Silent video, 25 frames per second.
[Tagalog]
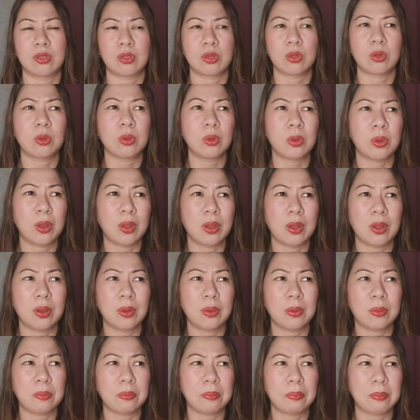So,
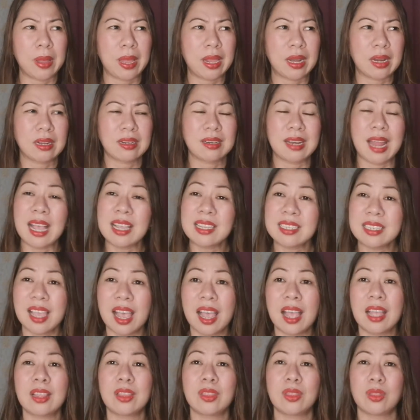parang
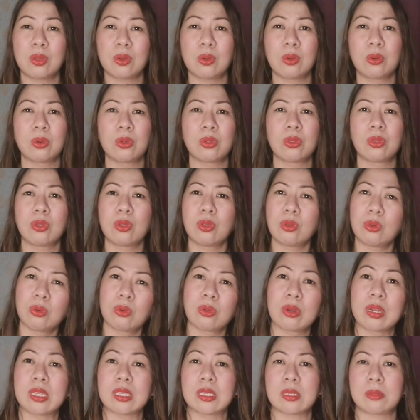nasaan doon
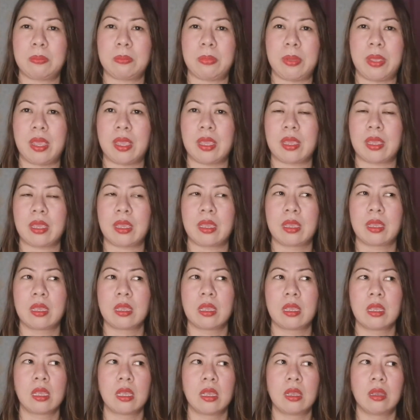yung respect?
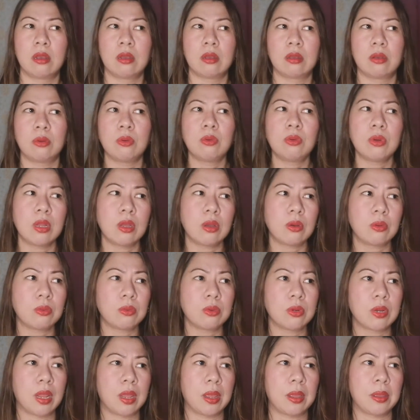
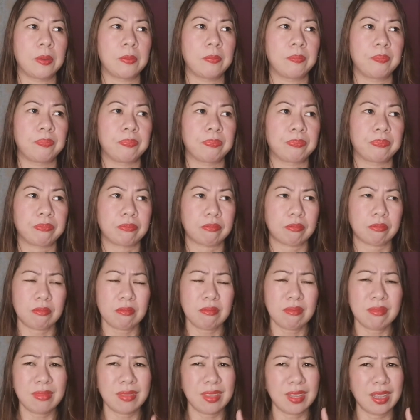Unang-una,
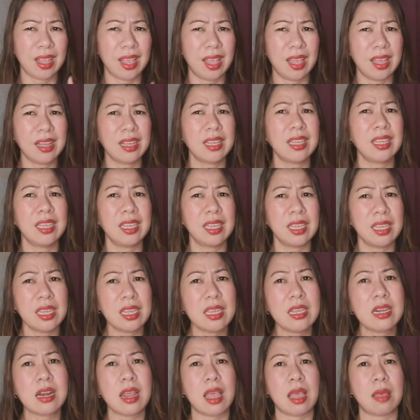ang
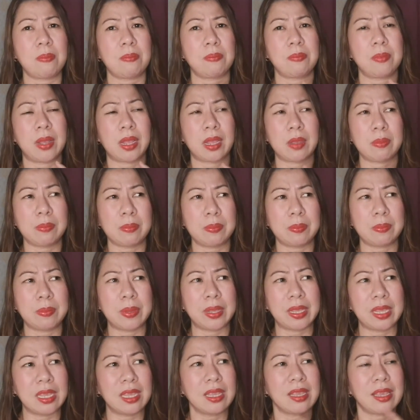hirap
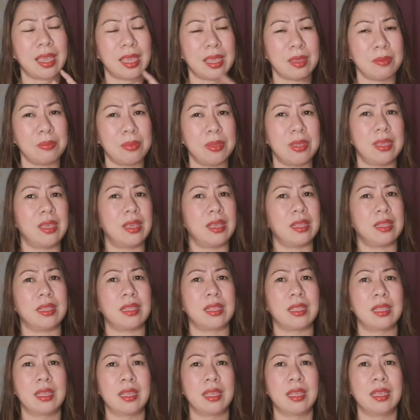maging kaibigan
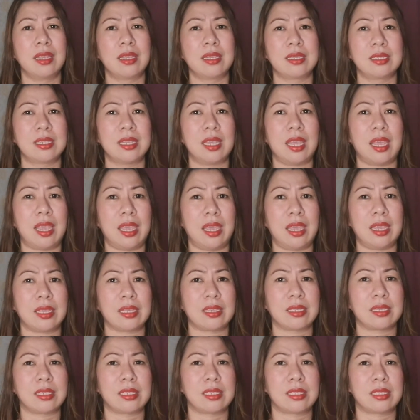si ex,
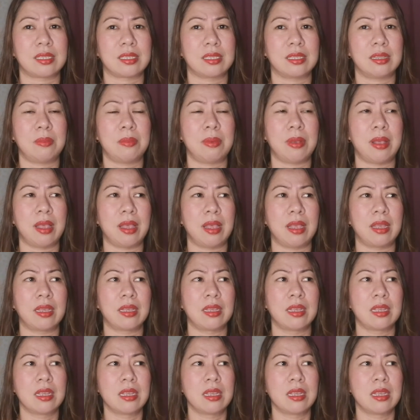di ba?